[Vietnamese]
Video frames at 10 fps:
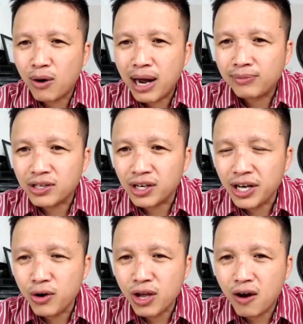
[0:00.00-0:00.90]
vợ chồng
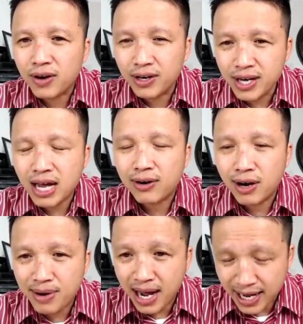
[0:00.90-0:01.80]
em thực sự yêu nhau và
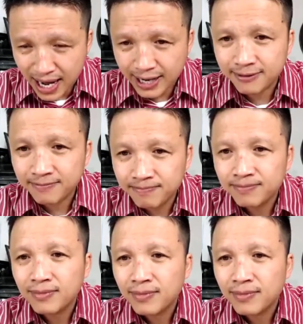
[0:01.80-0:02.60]
cưới nhau năm 2000